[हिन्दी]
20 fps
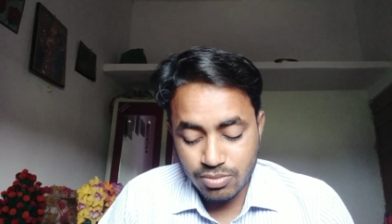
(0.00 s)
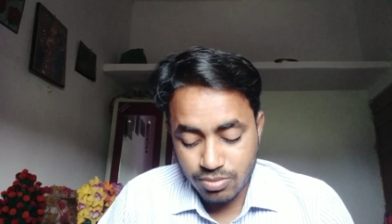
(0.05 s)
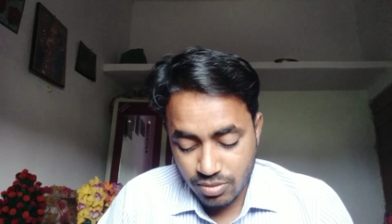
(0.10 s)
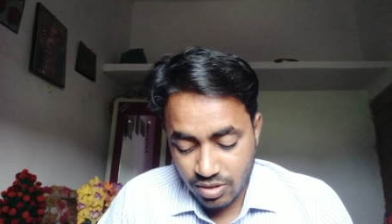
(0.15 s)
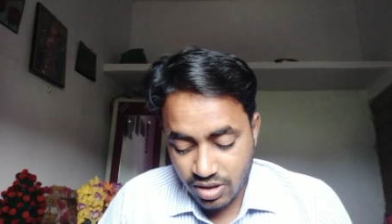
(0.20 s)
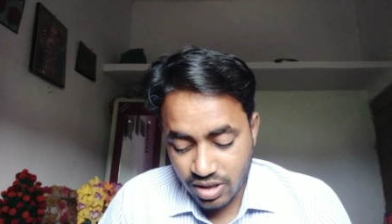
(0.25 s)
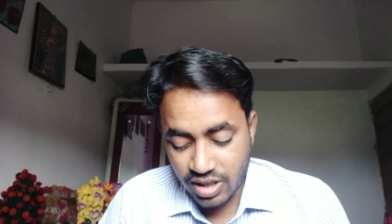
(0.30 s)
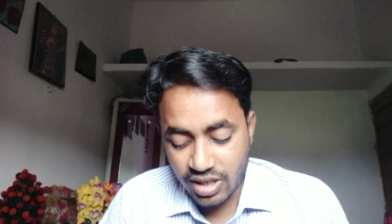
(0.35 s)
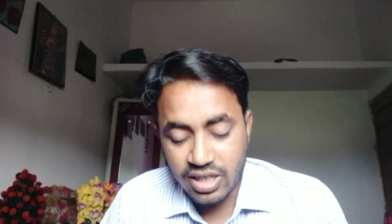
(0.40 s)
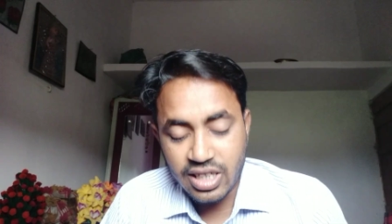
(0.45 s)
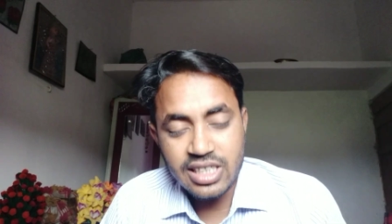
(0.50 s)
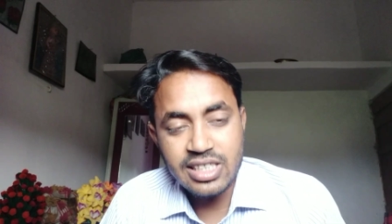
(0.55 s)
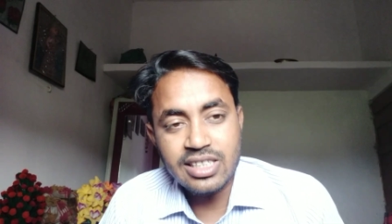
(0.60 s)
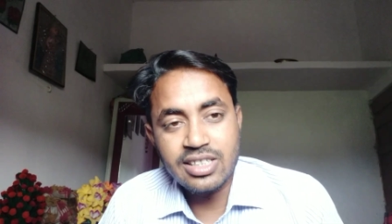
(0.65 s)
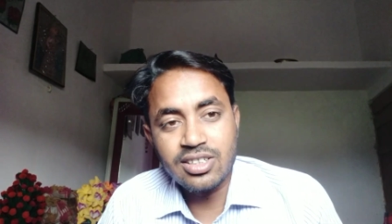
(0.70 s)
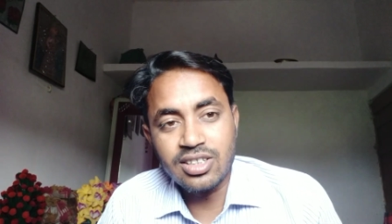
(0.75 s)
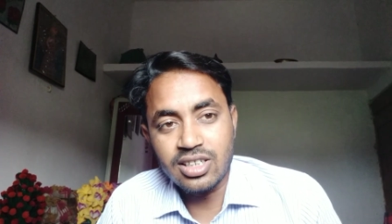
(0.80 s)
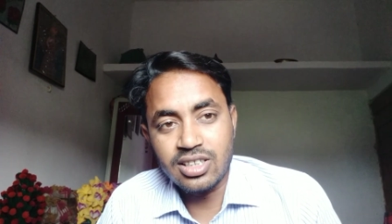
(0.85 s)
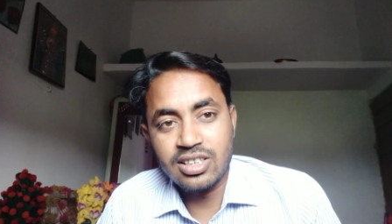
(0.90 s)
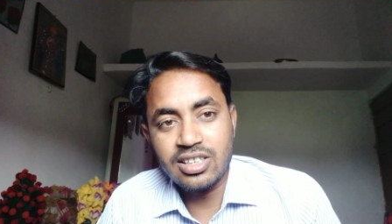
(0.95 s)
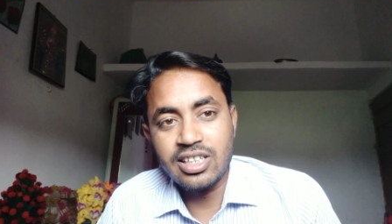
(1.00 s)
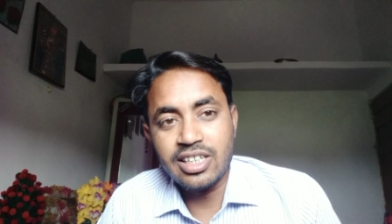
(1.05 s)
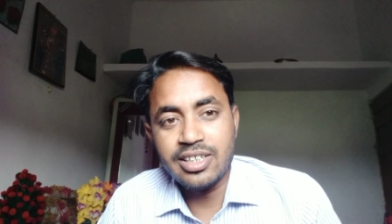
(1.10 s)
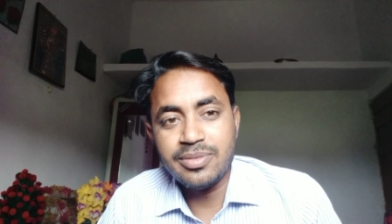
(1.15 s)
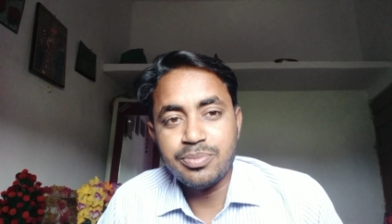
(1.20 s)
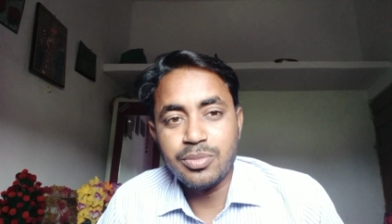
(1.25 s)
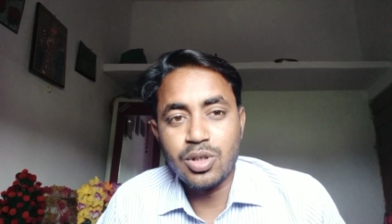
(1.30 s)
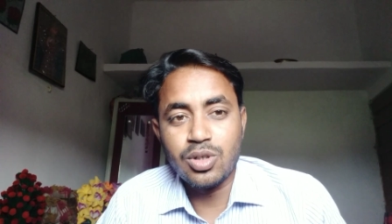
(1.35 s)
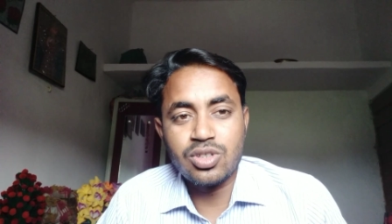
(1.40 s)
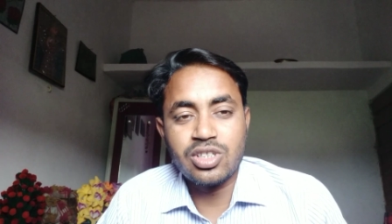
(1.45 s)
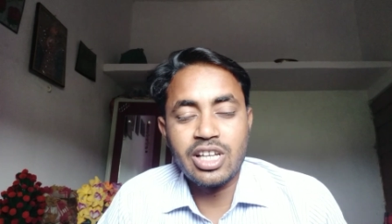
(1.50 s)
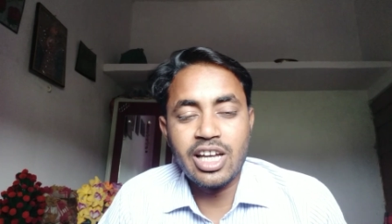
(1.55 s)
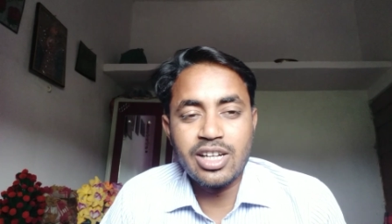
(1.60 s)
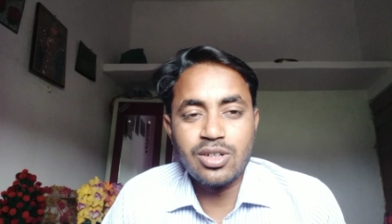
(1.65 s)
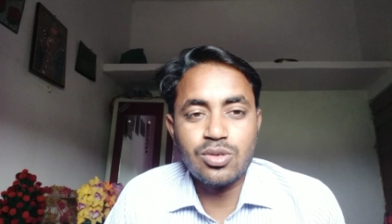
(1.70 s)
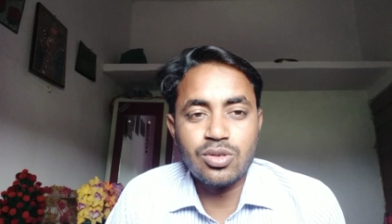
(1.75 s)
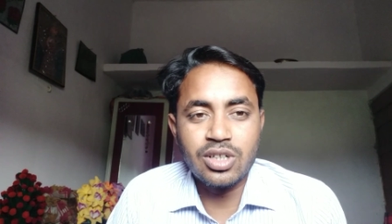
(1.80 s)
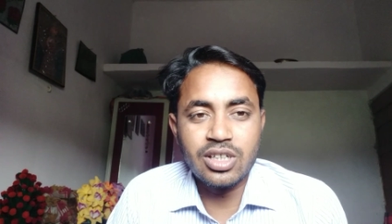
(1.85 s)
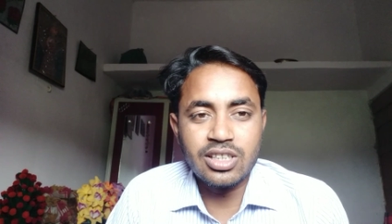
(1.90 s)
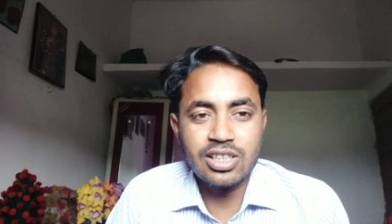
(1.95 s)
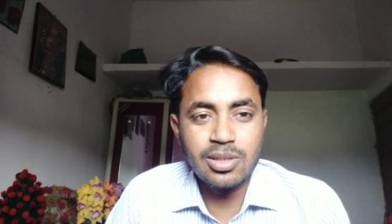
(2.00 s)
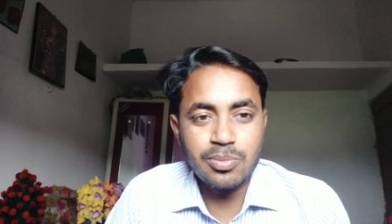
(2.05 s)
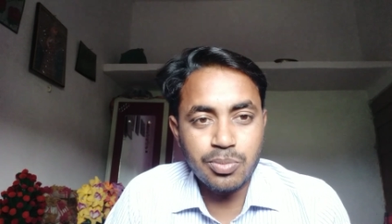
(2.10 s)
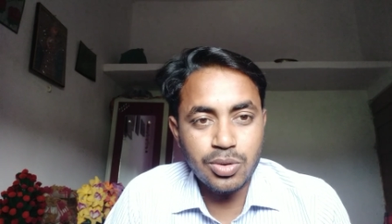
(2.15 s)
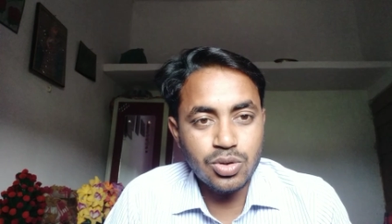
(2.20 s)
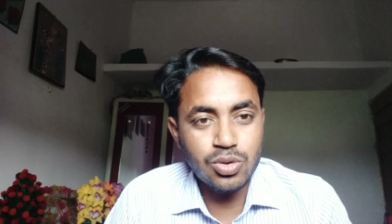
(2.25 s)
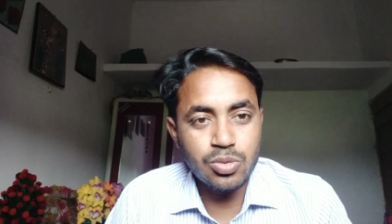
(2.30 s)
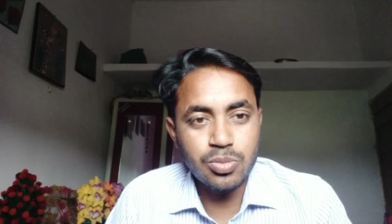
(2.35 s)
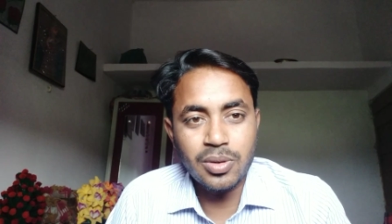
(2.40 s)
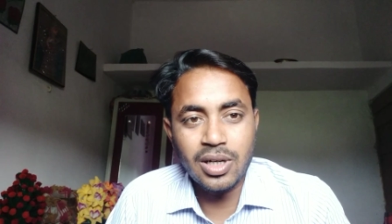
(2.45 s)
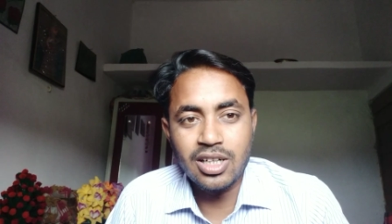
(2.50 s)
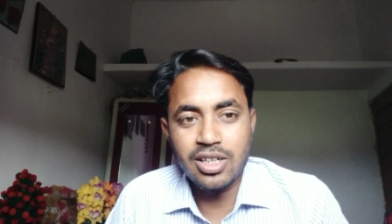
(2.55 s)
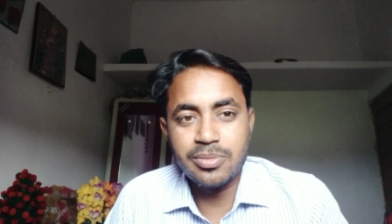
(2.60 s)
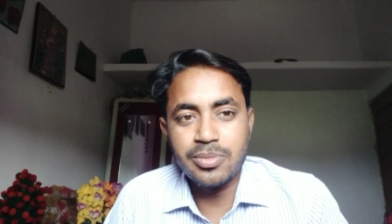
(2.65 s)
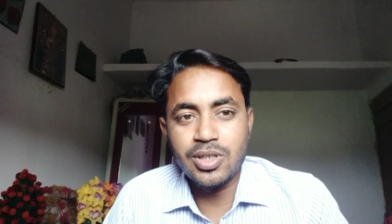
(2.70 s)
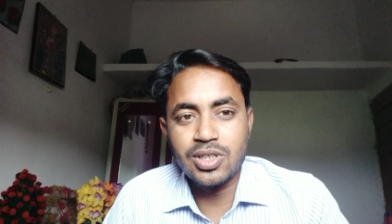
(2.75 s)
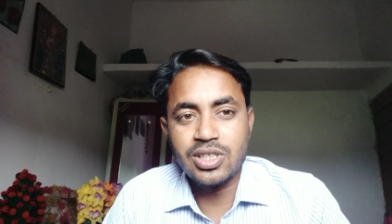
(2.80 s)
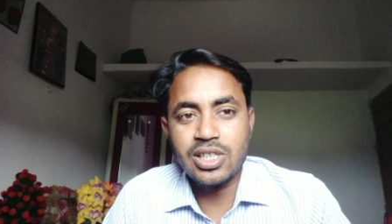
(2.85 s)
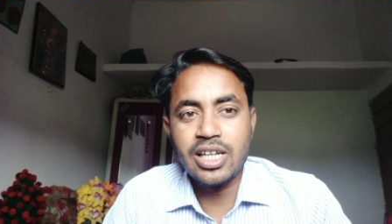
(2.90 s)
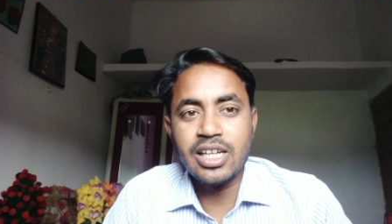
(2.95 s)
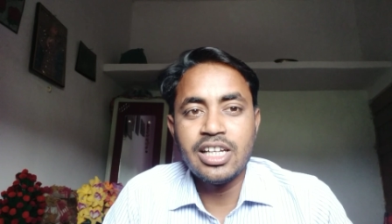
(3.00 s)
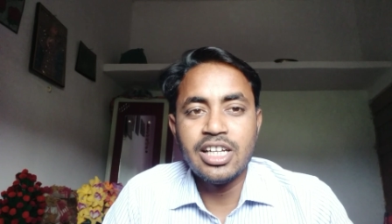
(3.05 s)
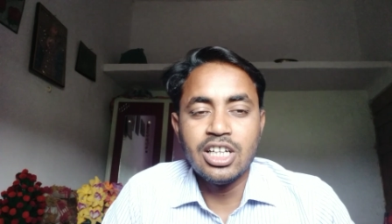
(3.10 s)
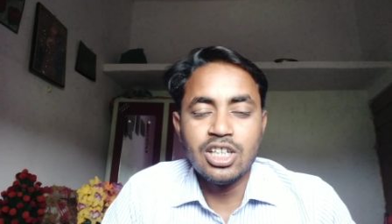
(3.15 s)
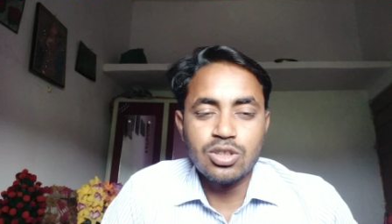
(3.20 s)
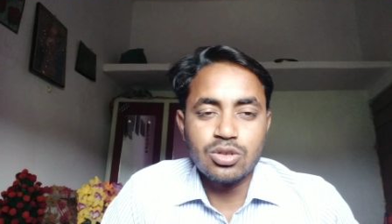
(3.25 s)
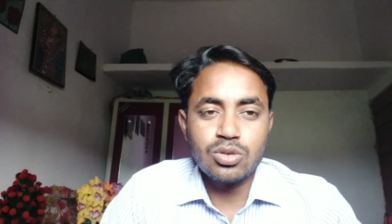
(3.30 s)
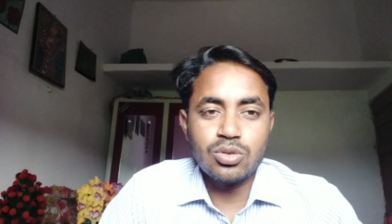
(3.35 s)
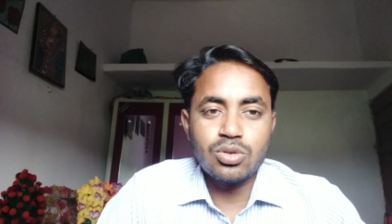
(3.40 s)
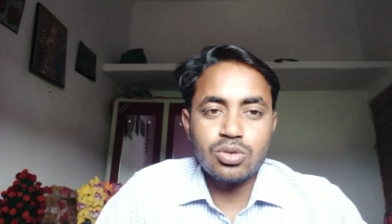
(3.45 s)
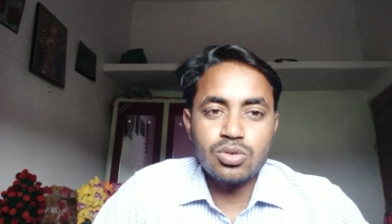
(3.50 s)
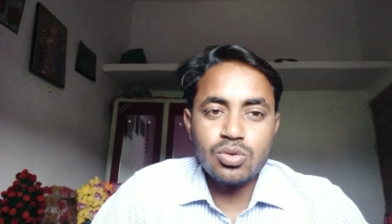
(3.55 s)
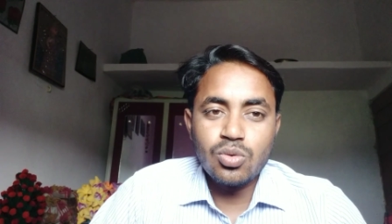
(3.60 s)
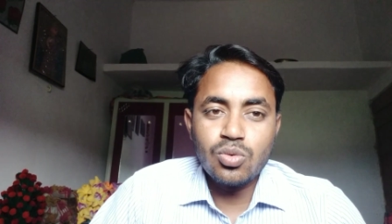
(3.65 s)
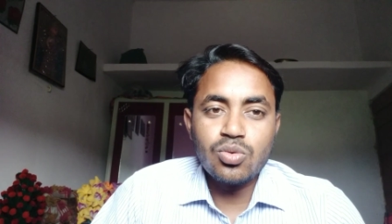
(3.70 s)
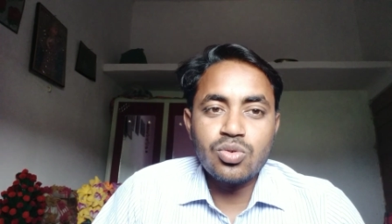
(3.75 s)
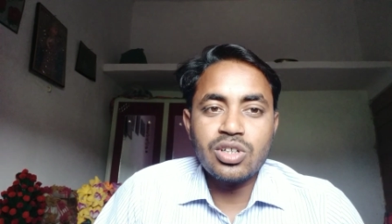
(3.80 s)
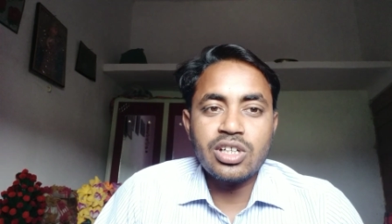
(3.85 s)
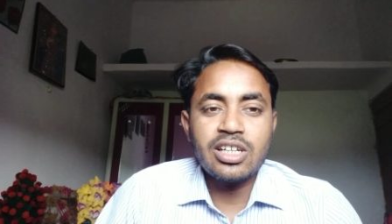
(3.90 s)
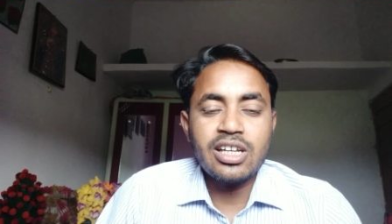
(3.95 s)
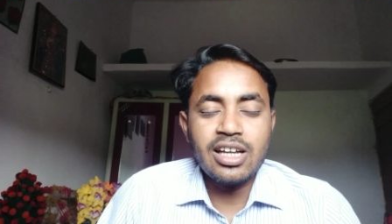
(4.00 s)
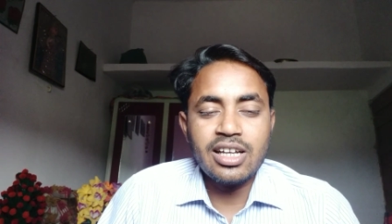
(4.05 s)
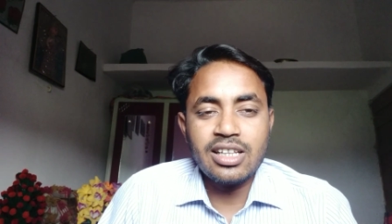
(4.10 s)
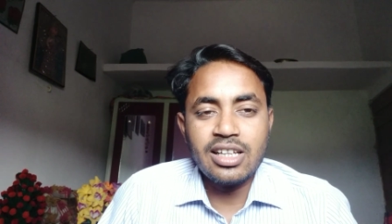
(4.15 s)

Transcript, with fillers: करना करते हैं व्यवसाय वो करते हैं पशुपालन व्यवसाय तो दोस्तों उनके